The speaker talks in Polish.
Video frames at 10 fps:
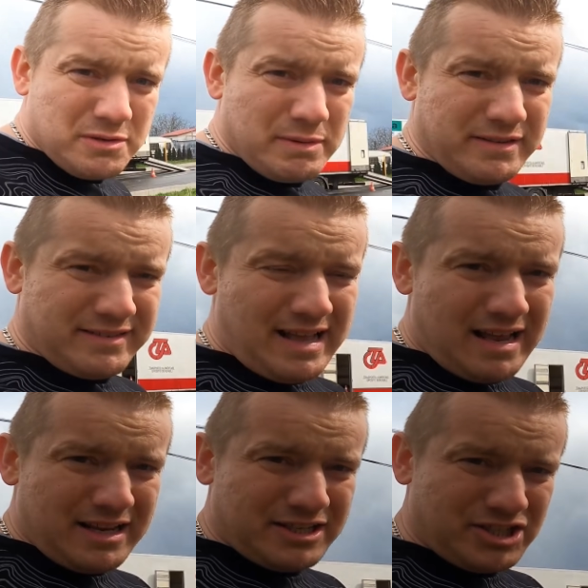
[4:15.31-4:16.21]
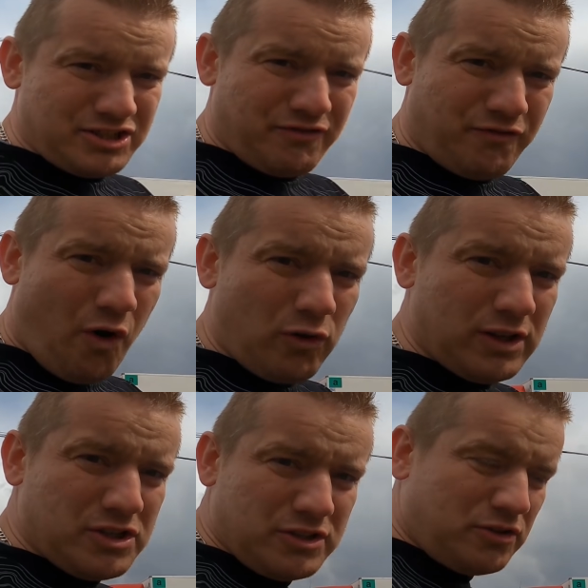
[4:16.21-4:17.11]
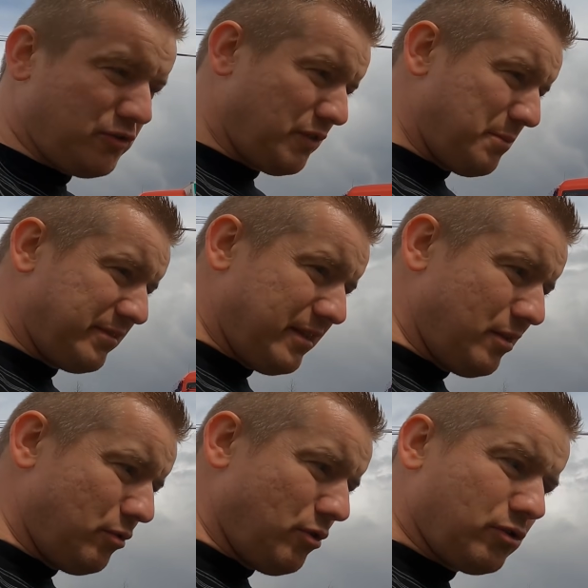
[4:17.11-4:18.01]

żeby znaleźć wodę czy coś w tym stylu.